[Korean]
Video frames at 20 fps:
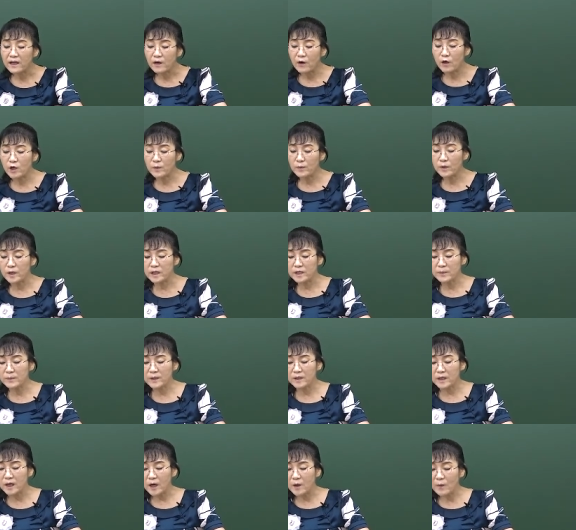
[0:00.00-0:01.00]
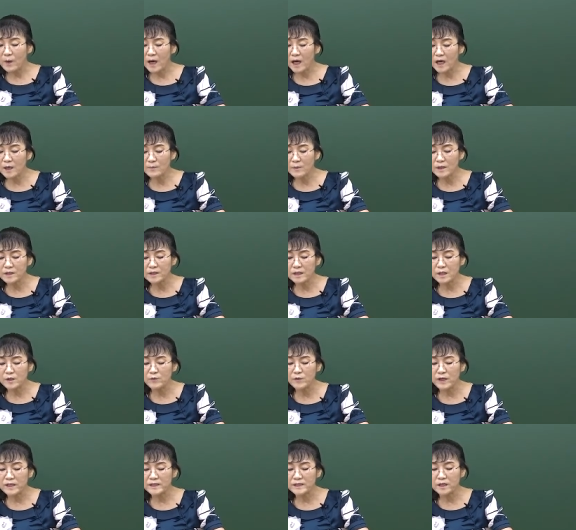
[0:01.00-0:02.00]
거기 보게 되면 화학물질
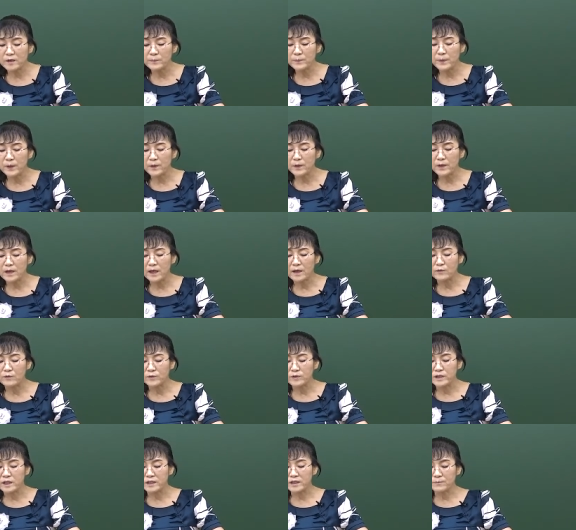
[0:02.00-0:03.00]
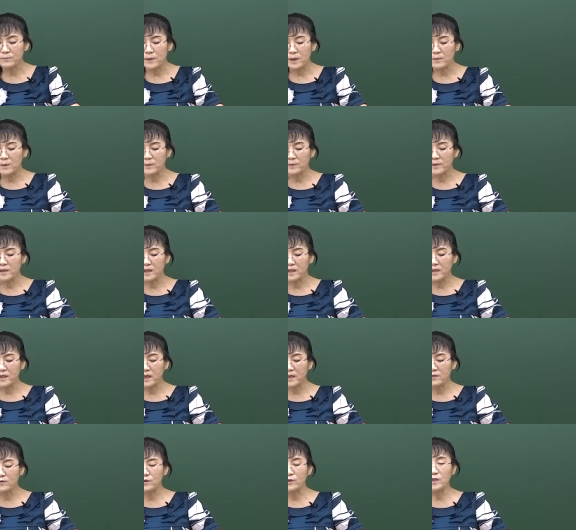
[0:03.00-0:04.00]
유해성 평가 구체적 방법 등에
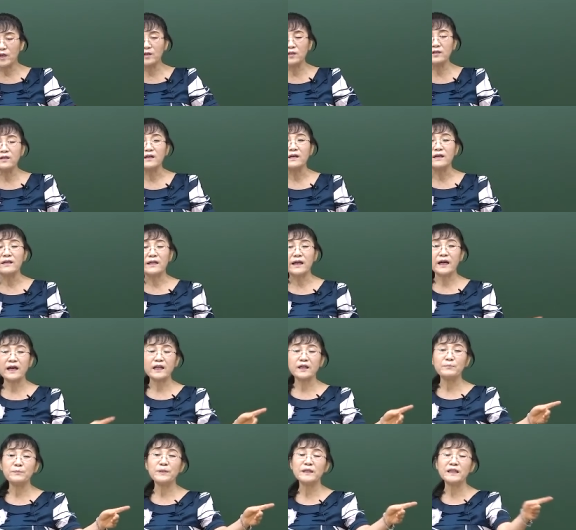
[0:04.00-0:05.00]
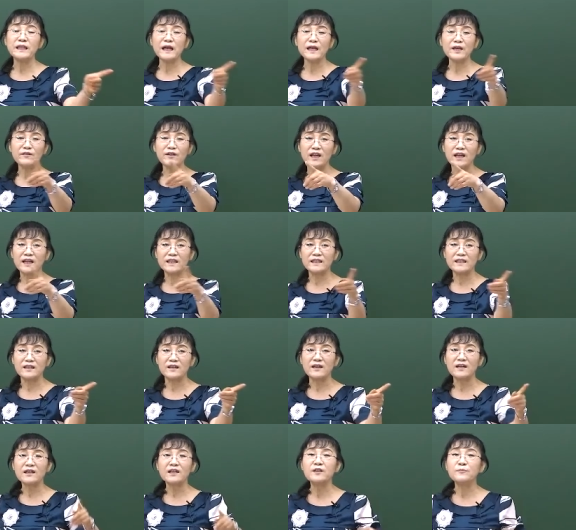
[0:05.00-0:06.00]
대한 규정은 내가 이렇게 삐딱이를
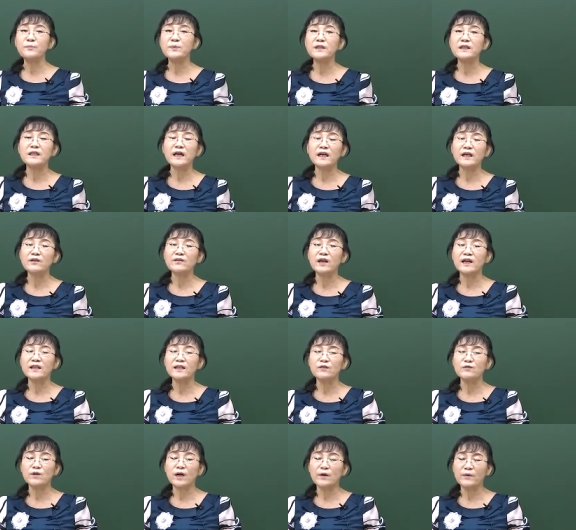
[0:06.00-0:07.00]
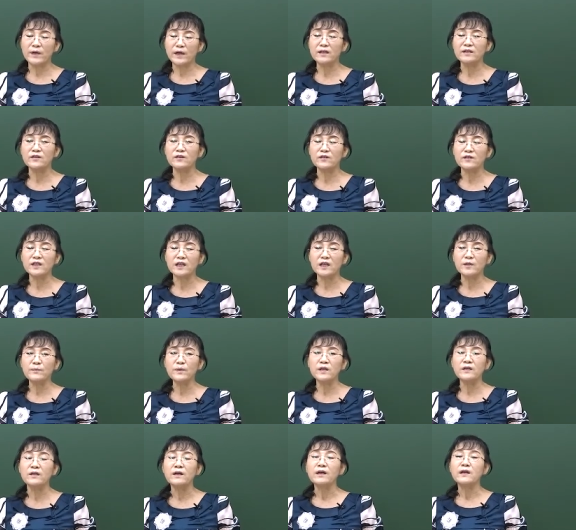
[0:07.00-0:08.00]
안았지요그 삐딱이를 한 이유가 왜 그런
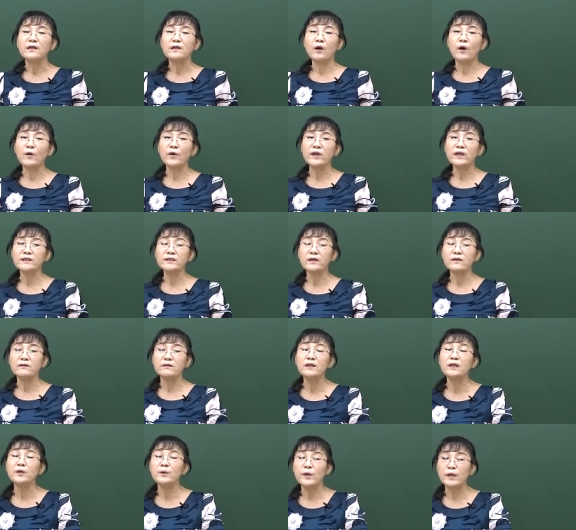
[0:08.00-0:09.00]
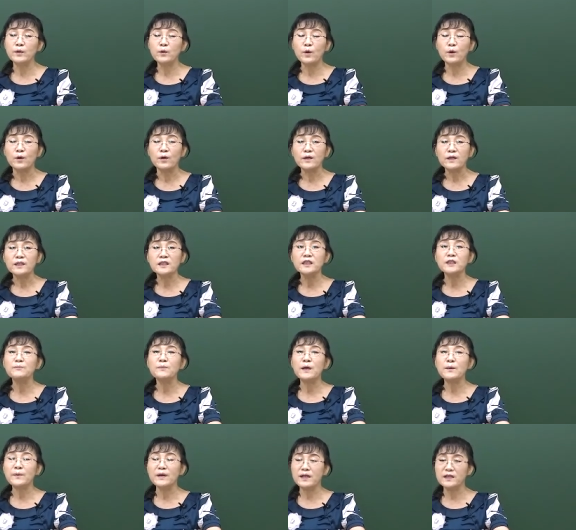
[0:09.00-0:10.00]
거냐면 여기에서 의외로
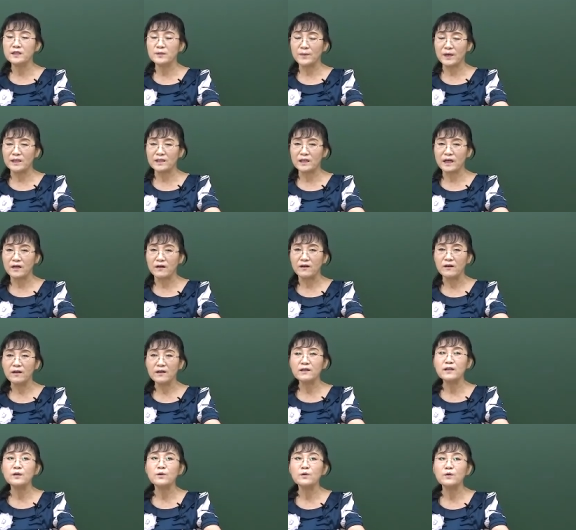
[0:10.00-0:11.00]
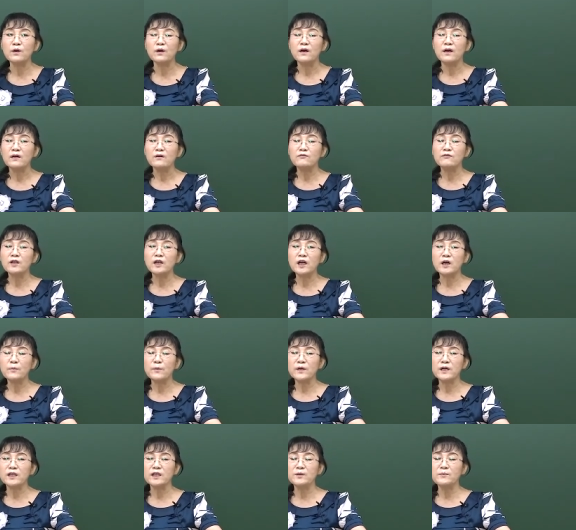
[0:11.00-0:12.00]
심화반에서 많이 나요. 그리고 우리가 우리가
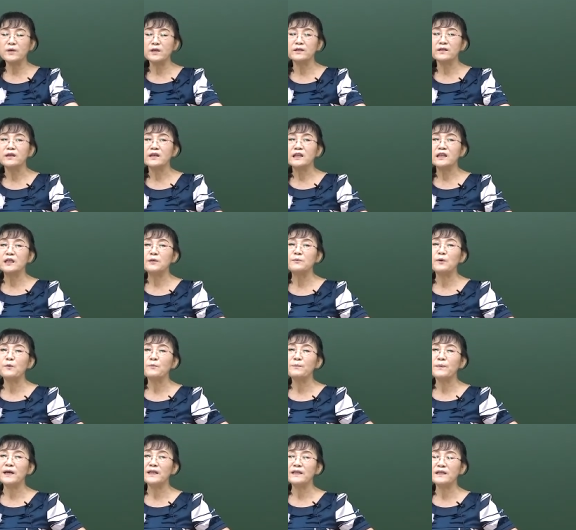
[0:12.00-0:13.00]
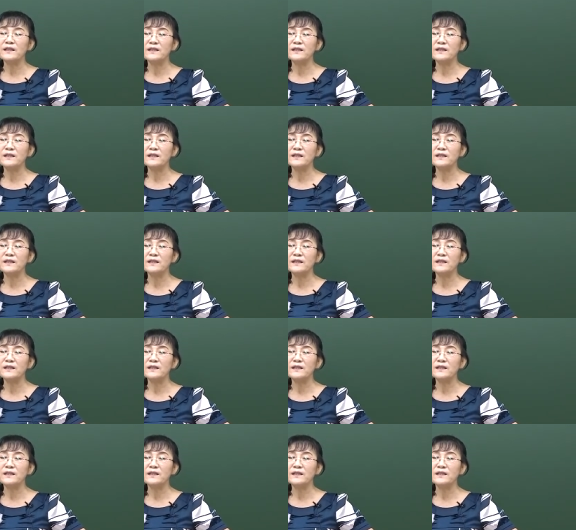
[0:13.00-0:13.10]
보게 되면 기본반